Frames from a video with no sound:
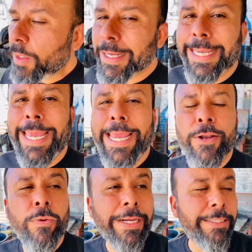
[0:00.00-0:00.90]
que
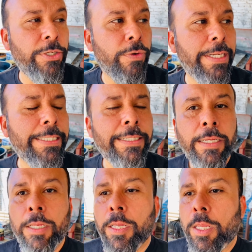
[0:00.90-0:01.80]
en ocasiones
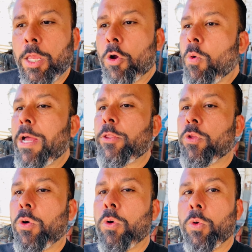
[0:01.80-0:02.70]

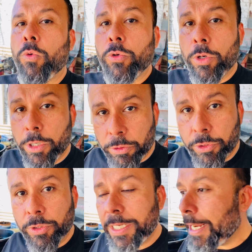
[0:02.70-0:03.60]
cuando uno de
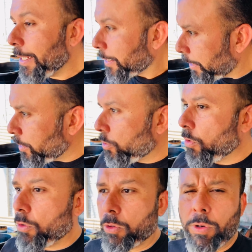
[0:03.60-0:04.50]
nuestros clientes
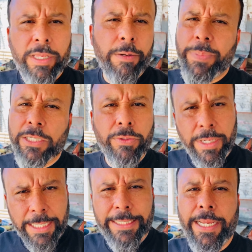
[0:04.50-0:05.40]
o cualquier
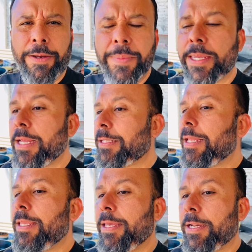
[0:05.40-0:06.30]
persona que se arrime aquí al
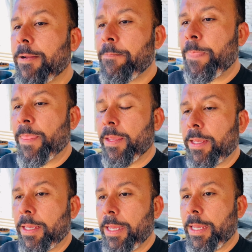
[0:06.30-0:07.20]
taller
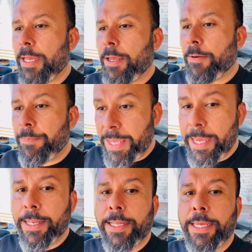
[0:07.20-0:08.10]
eh,
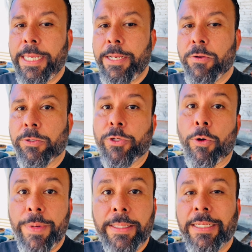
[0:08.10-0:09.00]
viene y nos
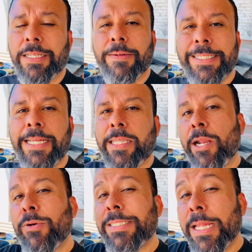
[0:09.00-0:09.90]
comenta, ¿sabes que
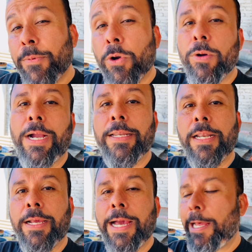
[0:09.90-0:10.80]
Traigo esta bronca en
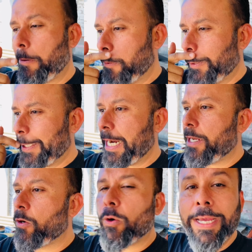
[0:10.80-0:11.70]
el carro,
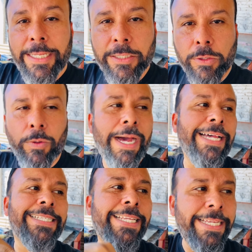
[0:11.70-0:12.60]
traigo esto,
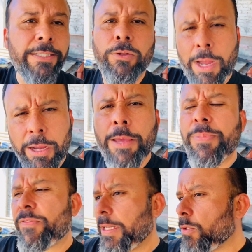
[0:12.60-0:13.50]
hace esto. Ah, ok,
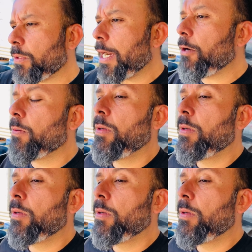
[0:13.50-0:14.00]
perfecto, tráelo